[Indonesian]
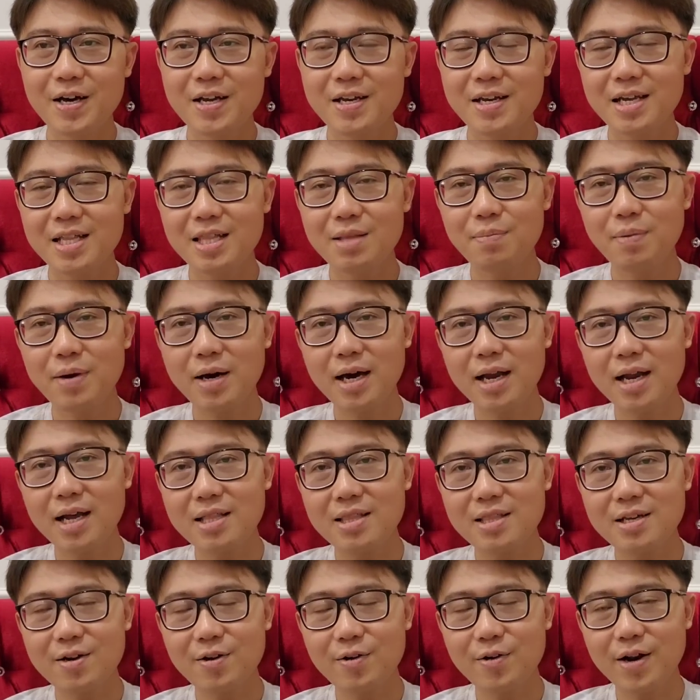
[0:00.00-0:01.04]
dia tipe
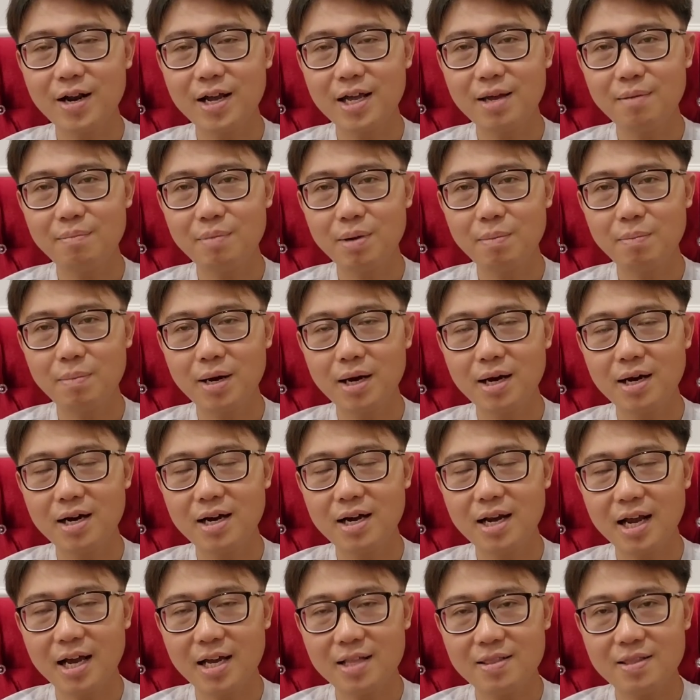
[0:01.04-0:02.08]
karakter orang yang memang
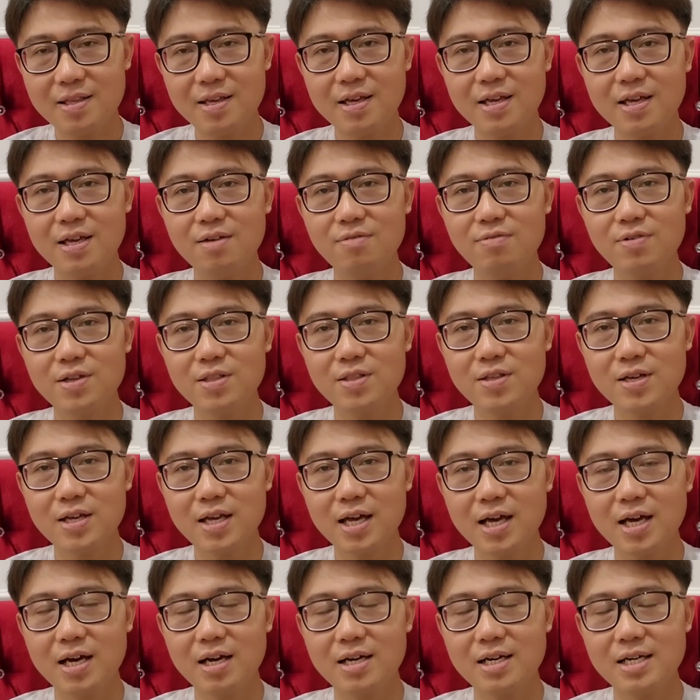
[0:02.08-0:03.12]
kreatif gitu
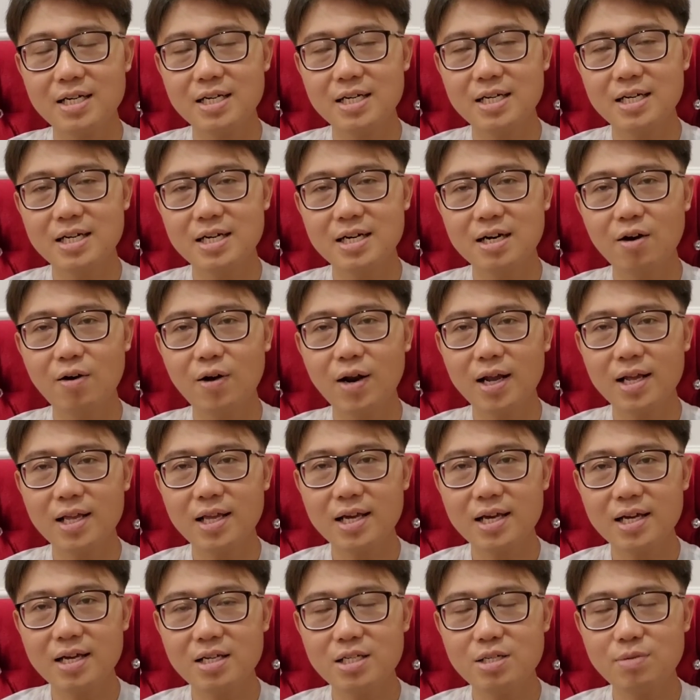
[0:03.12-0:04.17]
ya uh,
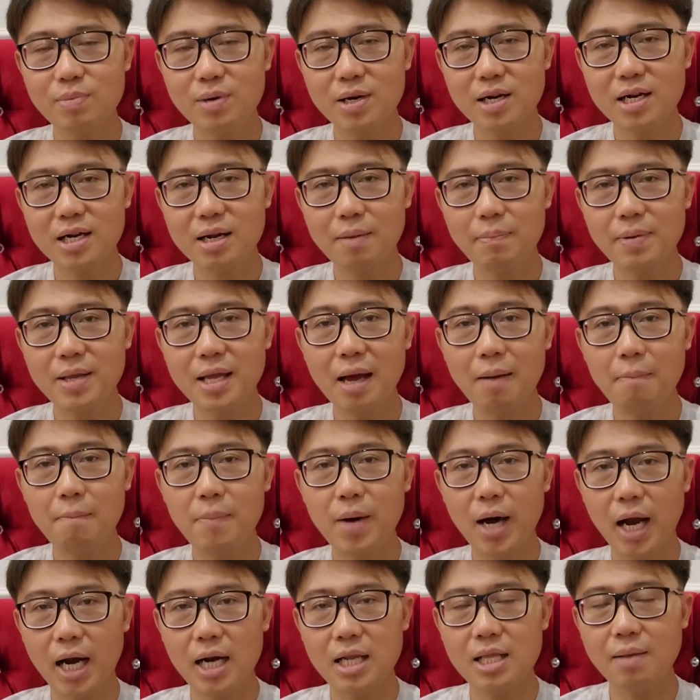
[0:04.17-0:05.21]
orangnya sebenarnya
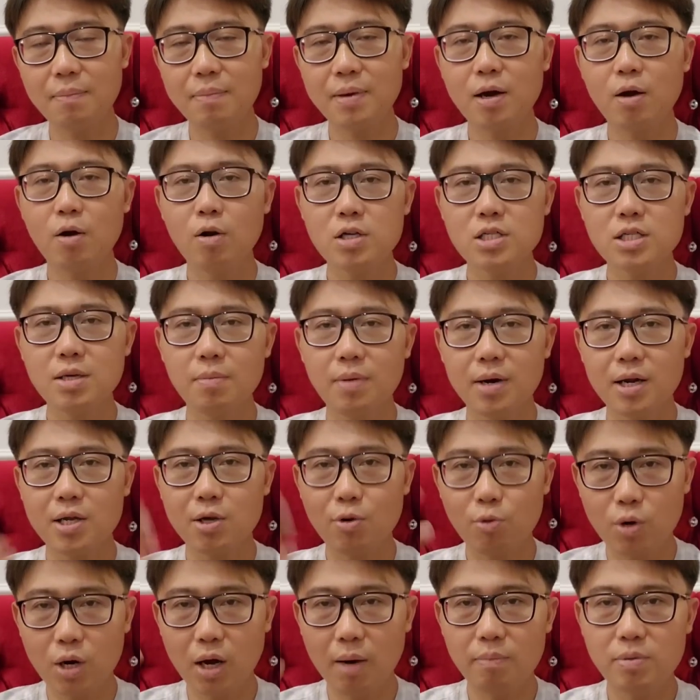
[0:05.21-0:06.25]
penyabar tapi kalau
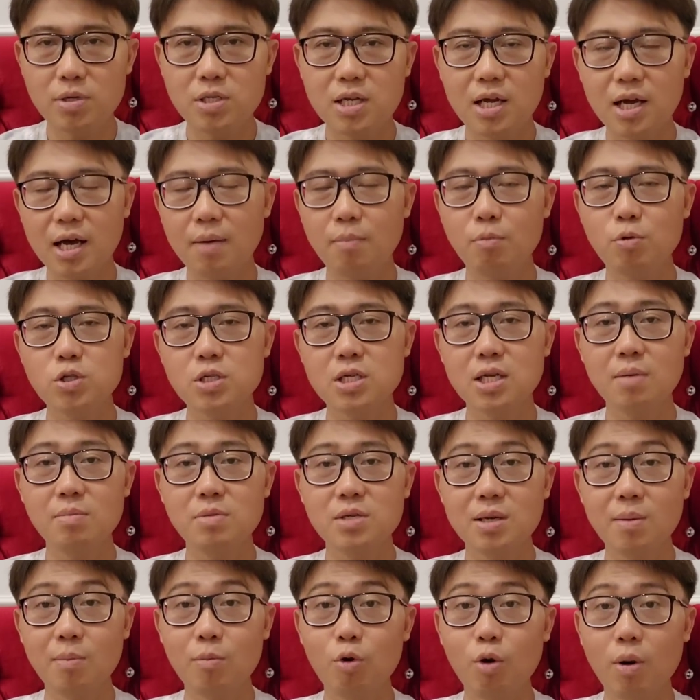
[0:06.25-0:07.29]
kesabarannya udah habis dia emosinya
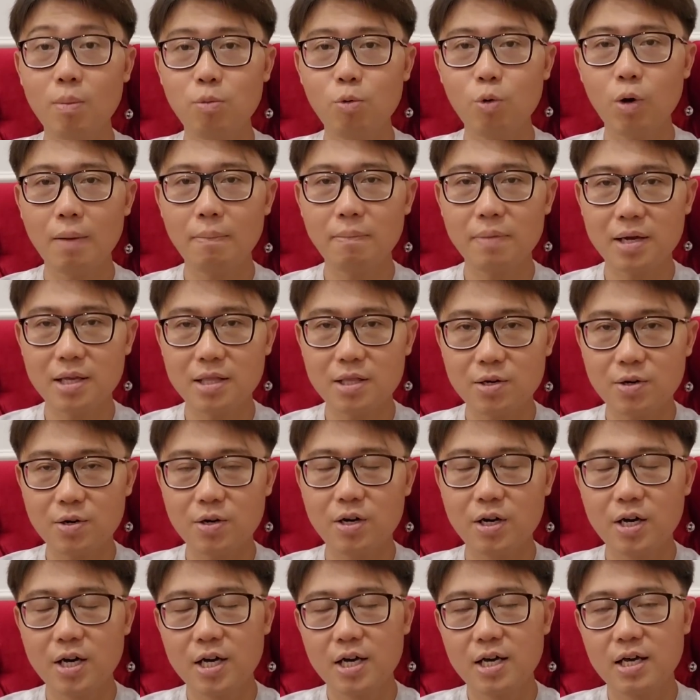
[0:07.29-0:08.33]
bisa meluap-luap
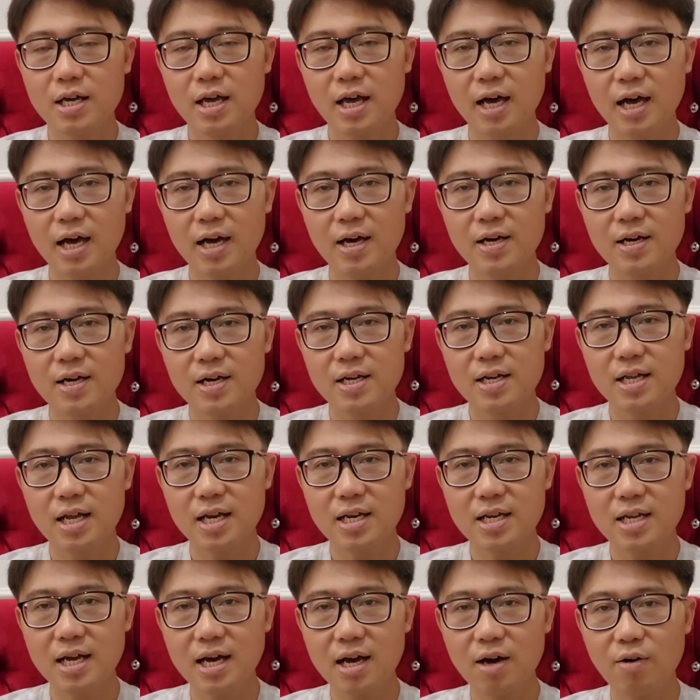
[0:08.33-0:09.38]
gitu ya
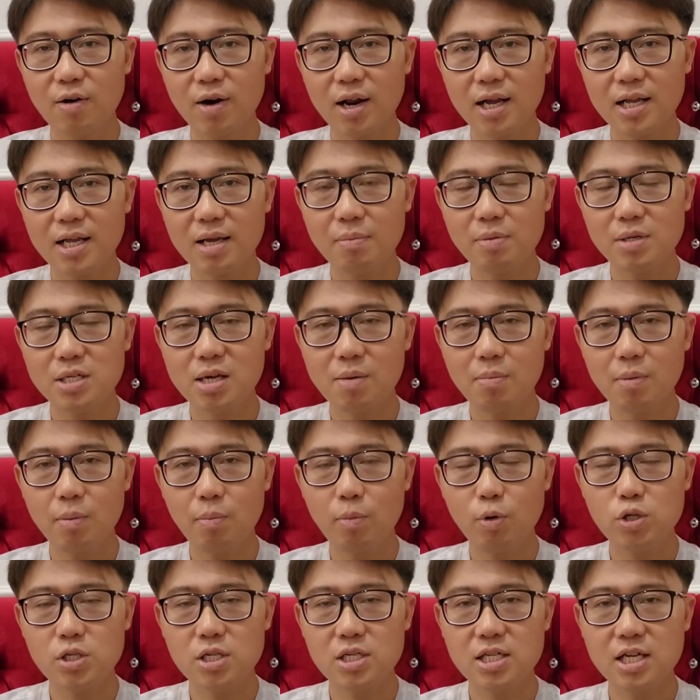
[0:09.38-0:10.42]
dan dia orangnya bisa
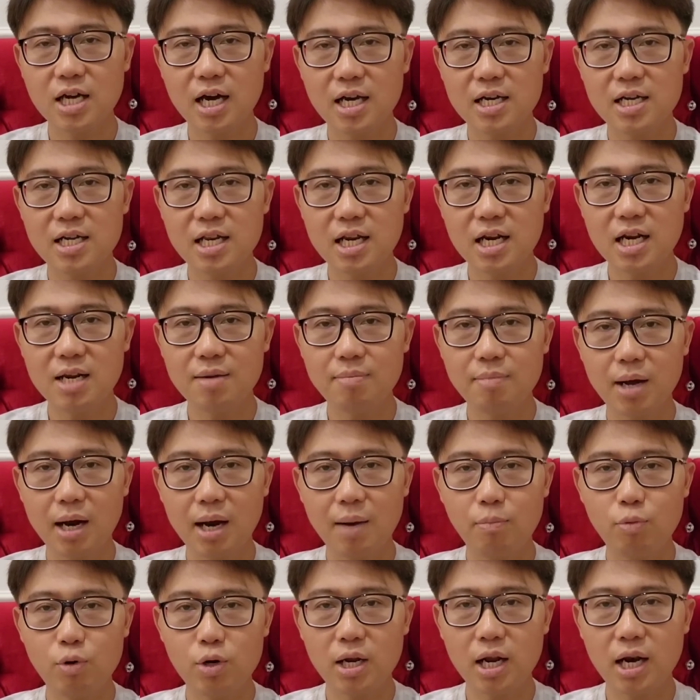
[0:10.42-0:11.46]
memposisikan diri
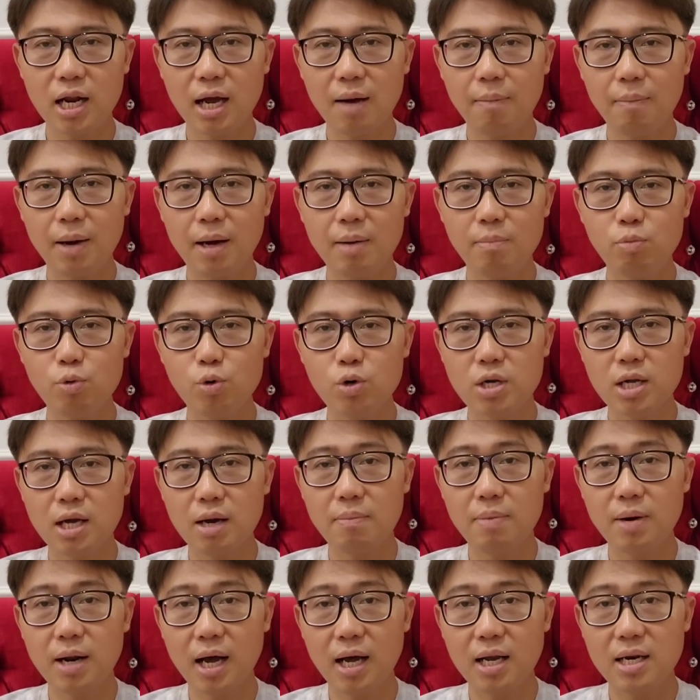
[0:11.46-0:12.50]
dimanapun dan kapanpun
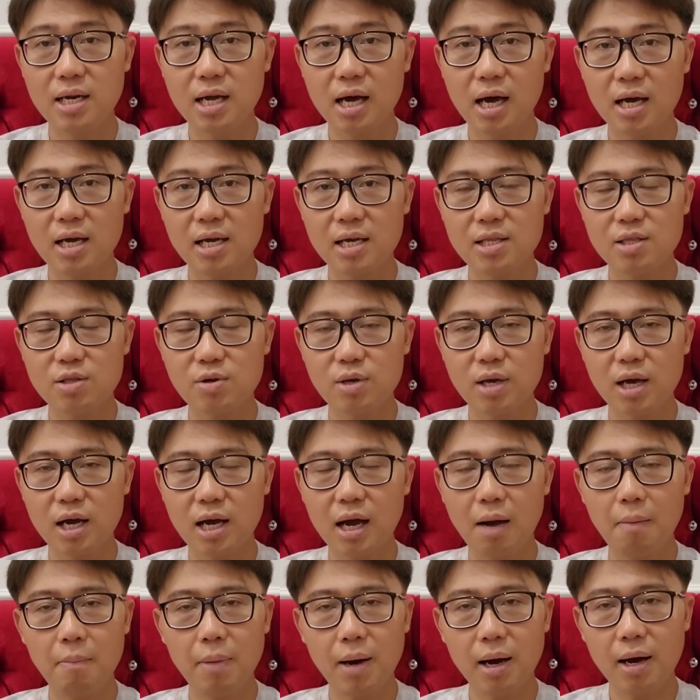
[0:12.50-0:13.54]
dia berada gitu ya
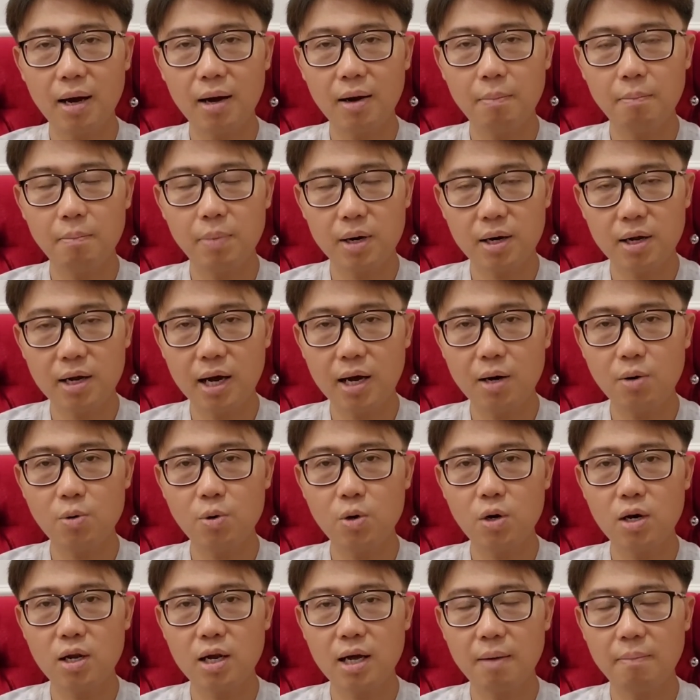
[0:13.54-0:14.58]
gampang
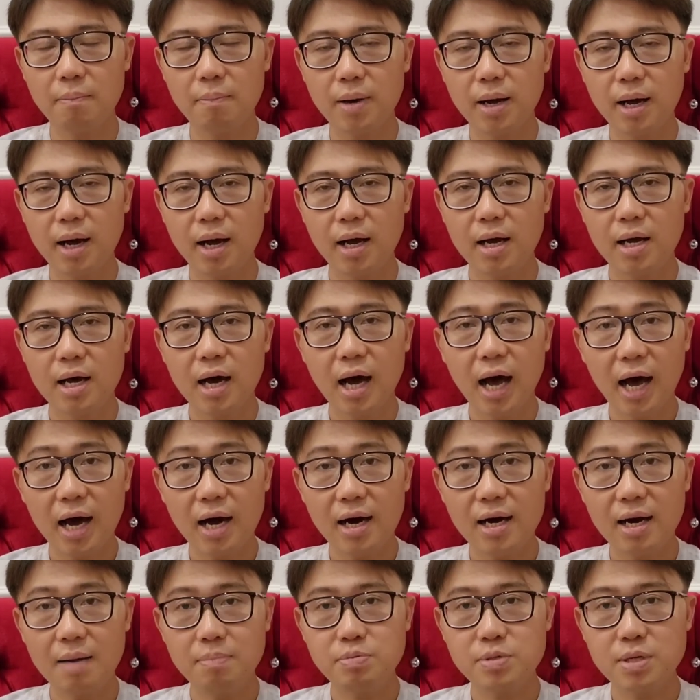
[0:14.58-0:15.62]
bergaul gampang
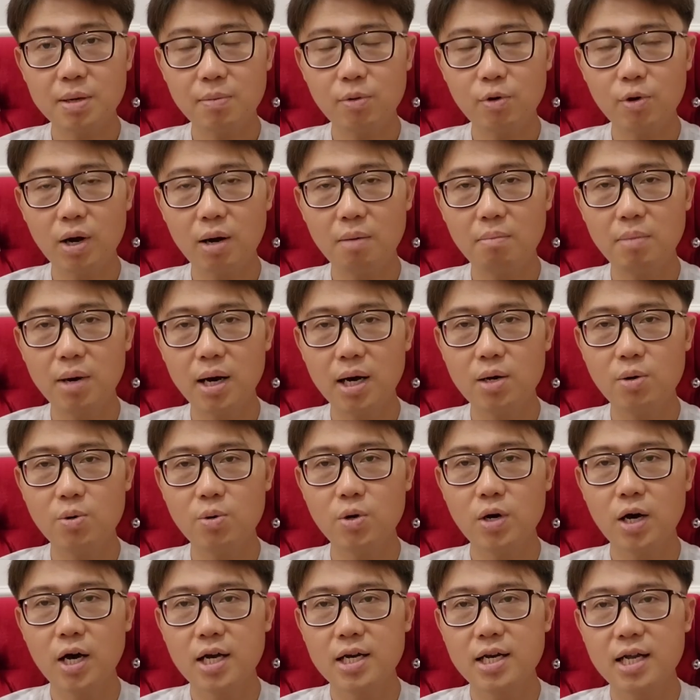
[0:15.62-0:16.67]
akrab sama orang baru
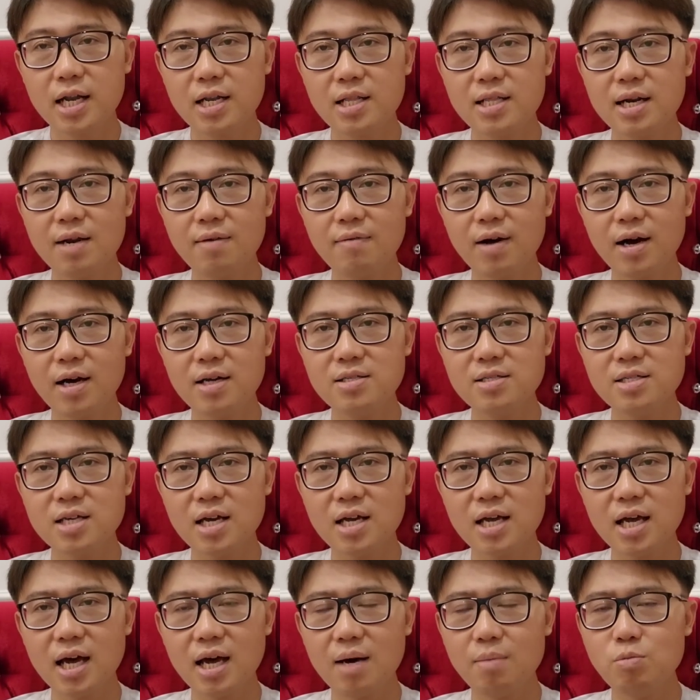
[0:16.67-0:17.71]
dan terawangan
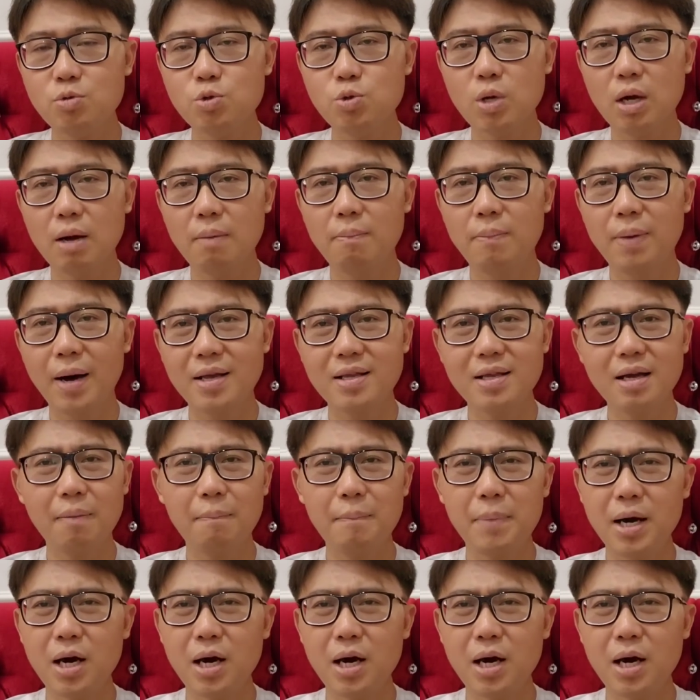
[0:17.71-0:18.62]
saya kamu juga banyak